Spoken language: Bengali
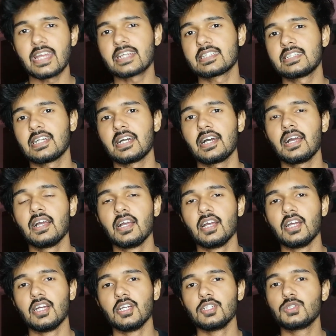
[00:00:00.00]
একটা
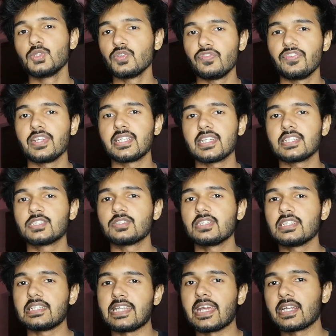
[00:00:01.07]
টু ফিটের
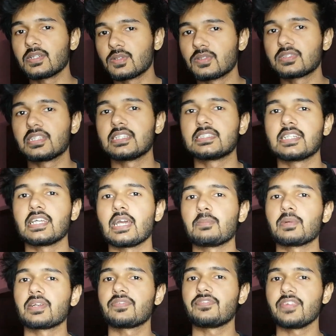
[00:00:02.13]
যদি ট্যাঙ্ক করতে চাই
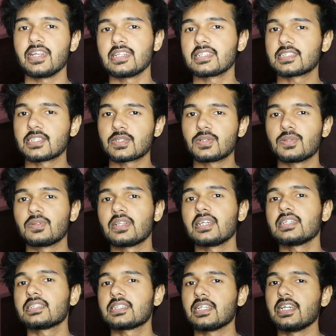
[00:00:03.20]
আমার ফ্রেন্ড আছে
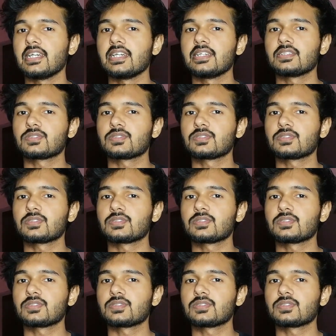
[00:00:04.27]
খুলনায় সে